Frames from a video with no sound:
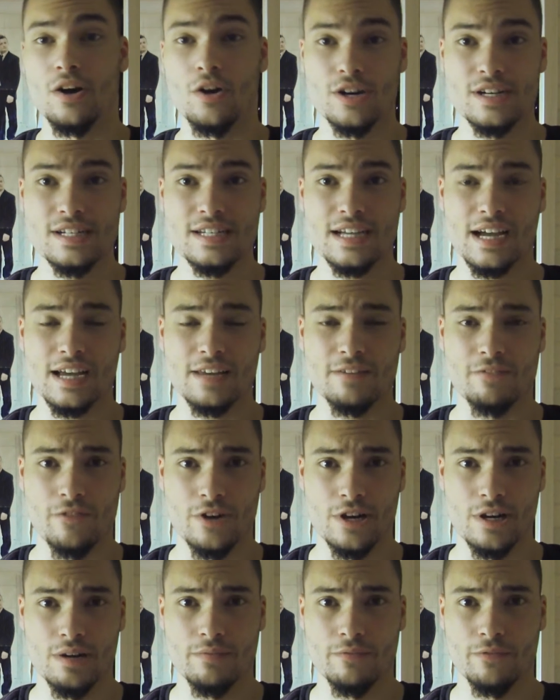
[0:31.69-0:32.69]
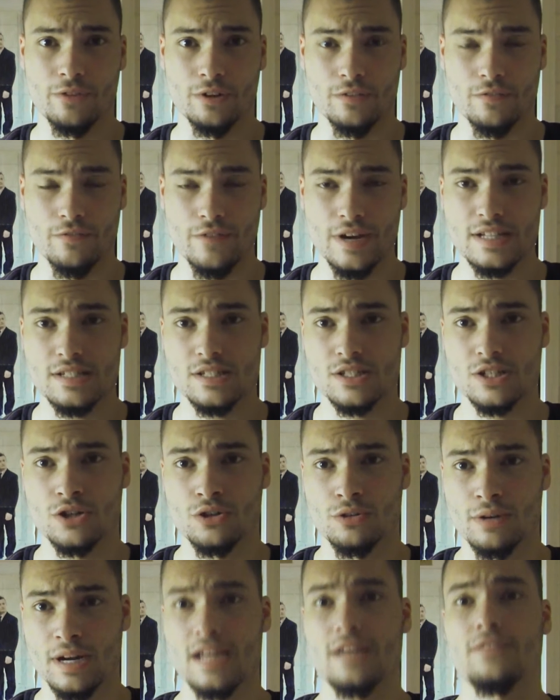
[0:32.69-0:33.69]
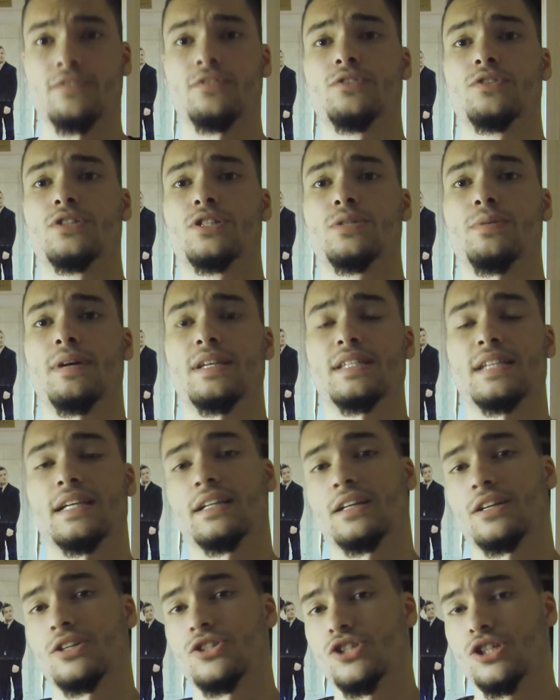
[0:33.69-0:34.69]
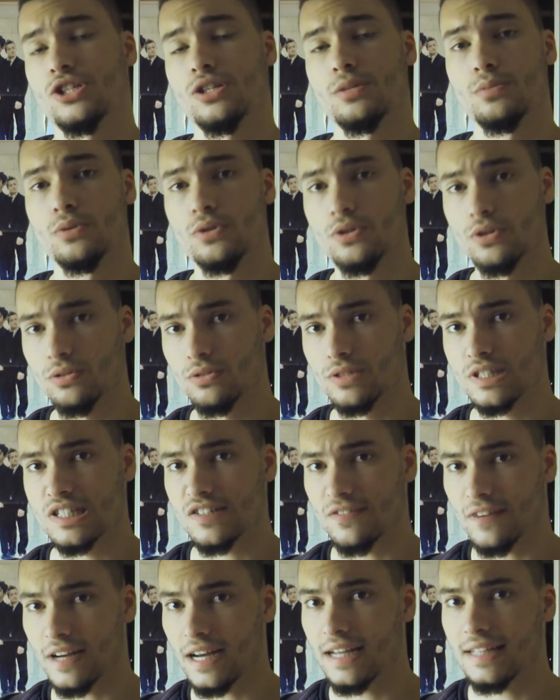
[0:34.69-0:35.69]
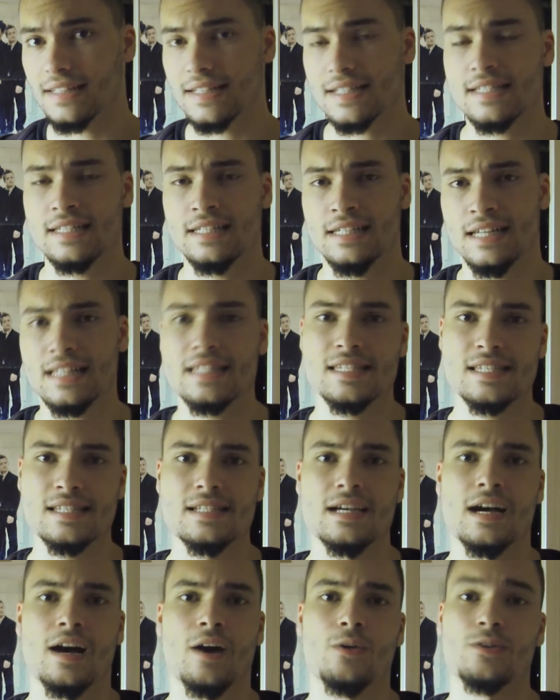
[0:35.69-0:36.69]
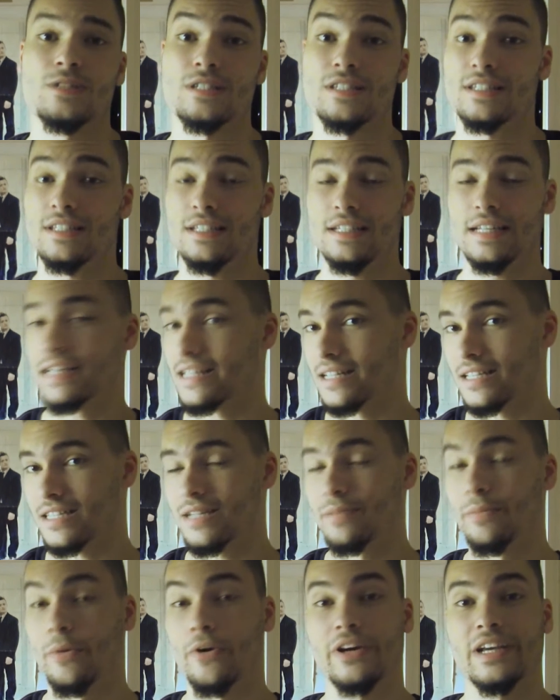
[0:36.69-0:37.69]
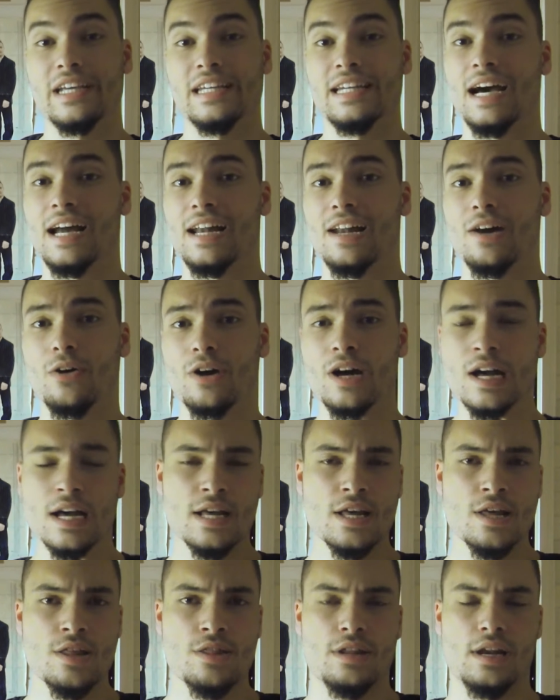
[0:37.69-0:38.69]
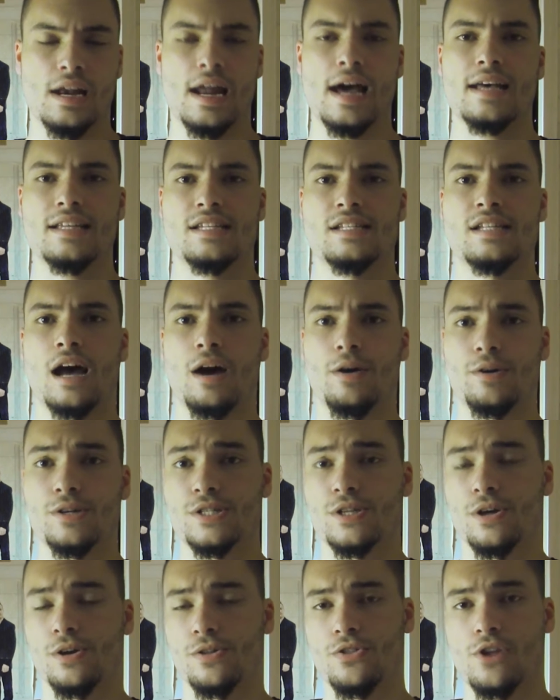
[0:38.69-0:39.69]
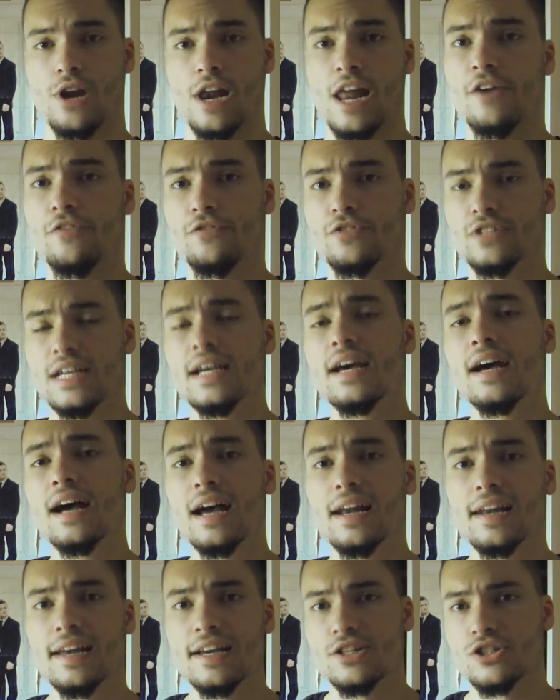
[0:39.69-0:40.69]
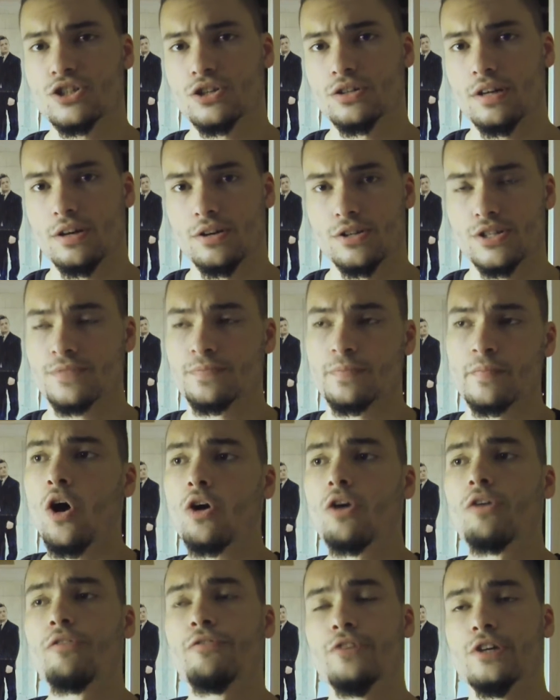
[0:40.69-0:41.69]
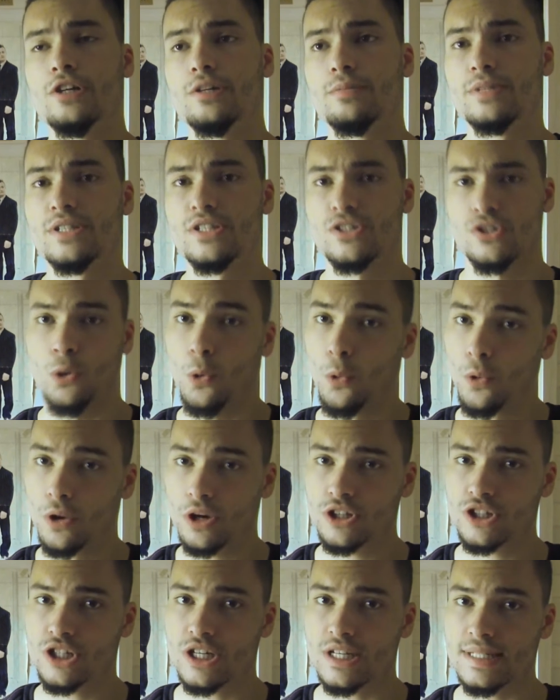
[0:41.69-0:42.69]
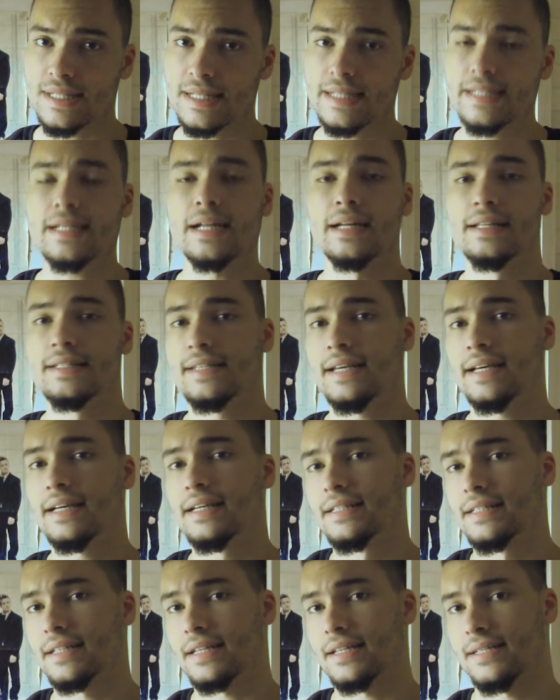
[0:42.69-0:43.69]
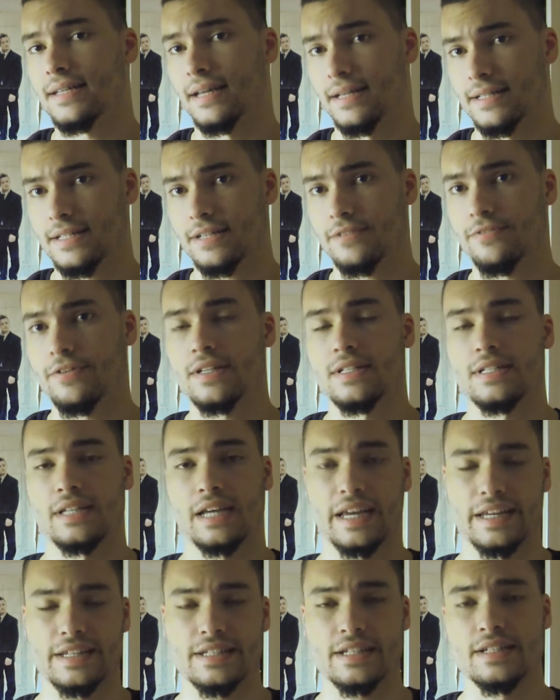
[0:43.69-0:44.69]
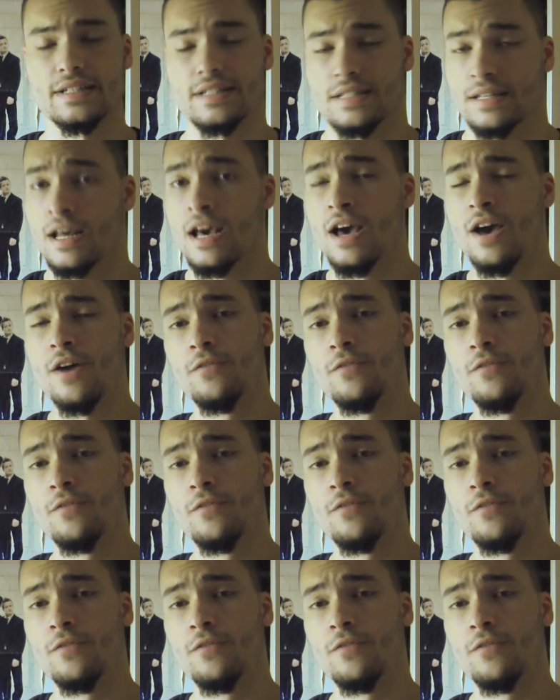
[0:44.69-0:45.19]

heute einen Film von Wes Craven und zwar sein Regiedebüt und zwar Das letzte Haus links, im Original auch The Last House on the Left, der allein schon aus Horrorfilm-historischer Sicht ein sehr interessanter Vertreter ist.